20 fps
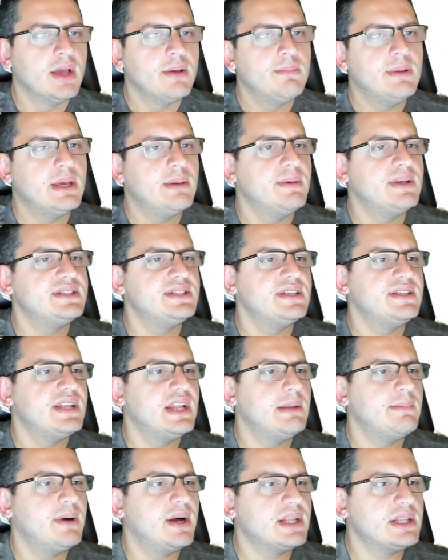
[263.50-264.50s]
BMS
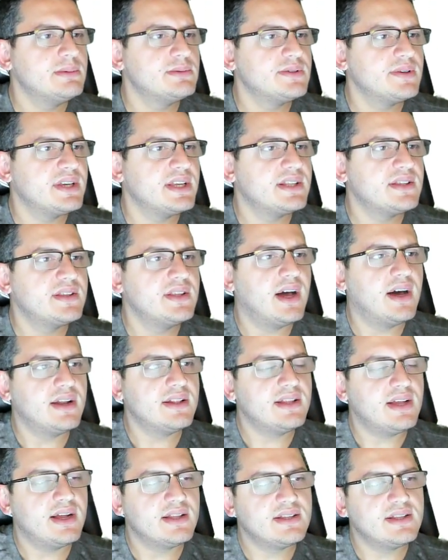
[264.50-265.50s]
tele baktığımız vakit
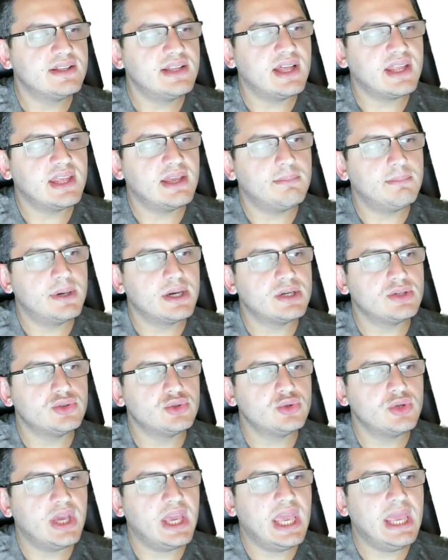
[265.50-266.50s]
dar tahta derken bakın
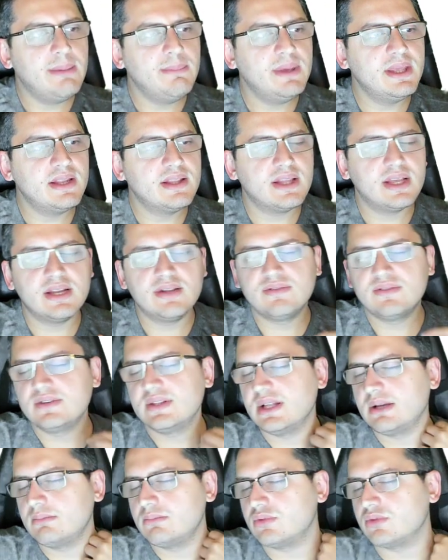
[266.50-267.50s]
şu emir
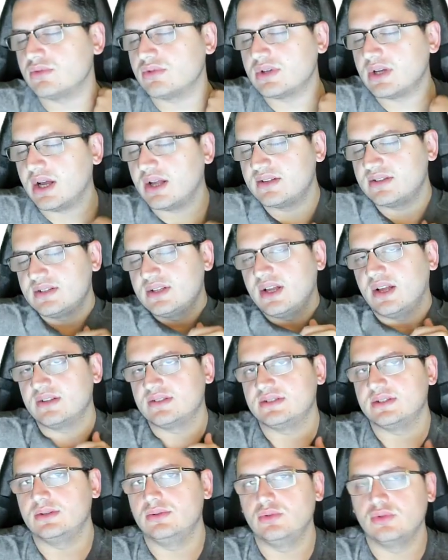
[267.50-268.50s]
tarafından bunu kast
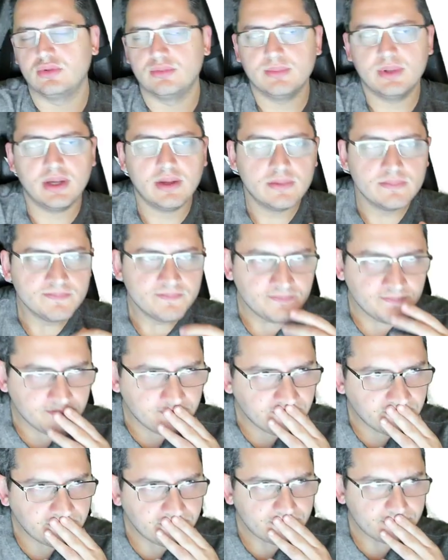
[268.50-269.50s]
kastediyorum ya
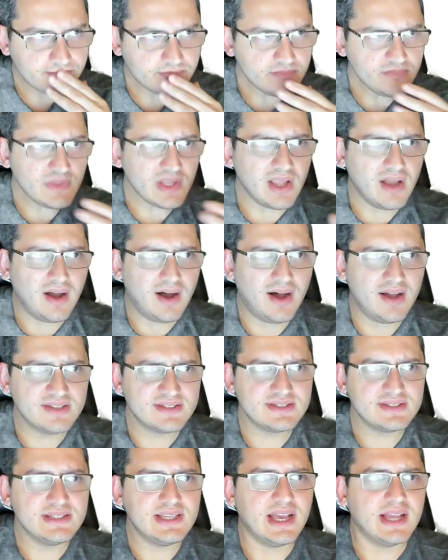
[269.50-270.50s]

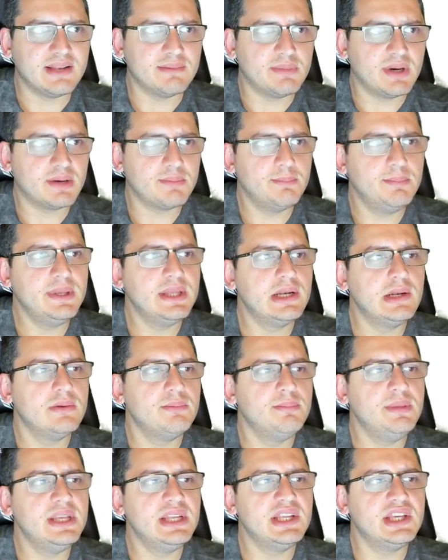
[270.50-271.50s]
az yani bak
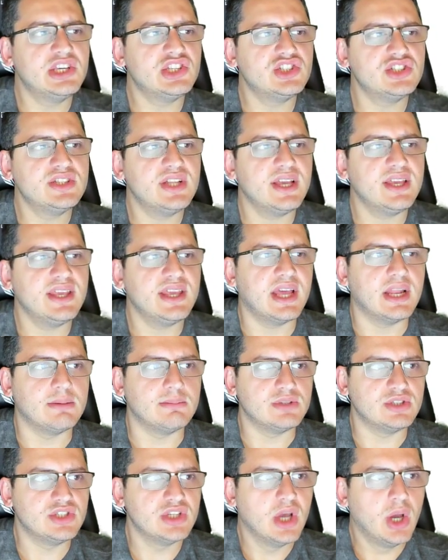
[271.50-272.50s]
bir, bir kişiden
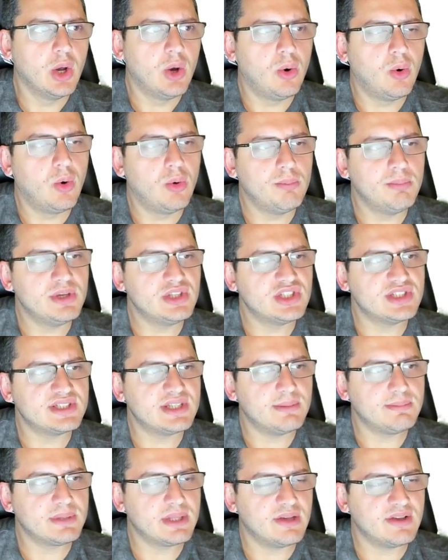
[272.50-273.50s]
gelmiş. 15
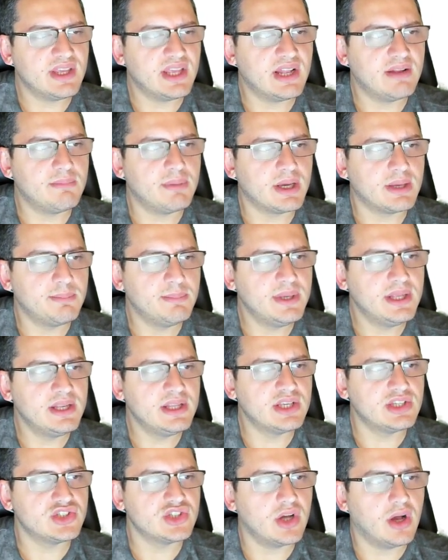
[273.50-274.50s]
hesaptan gelen bak
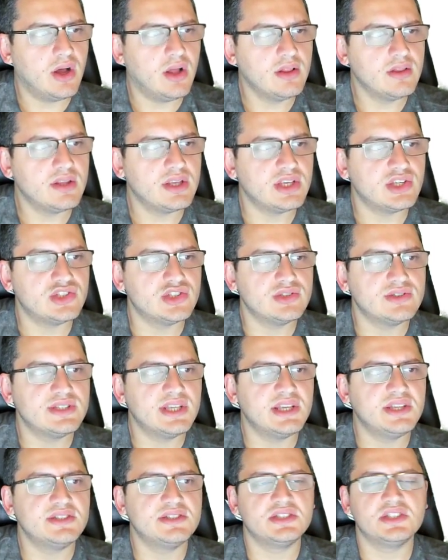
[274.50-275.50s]
bir kişi, 6 kişi,
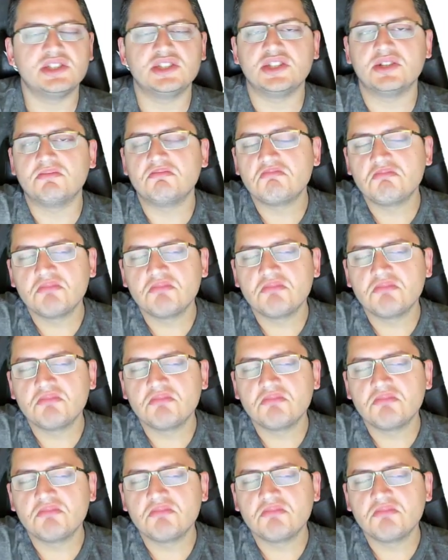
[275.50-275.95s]
8 kişi.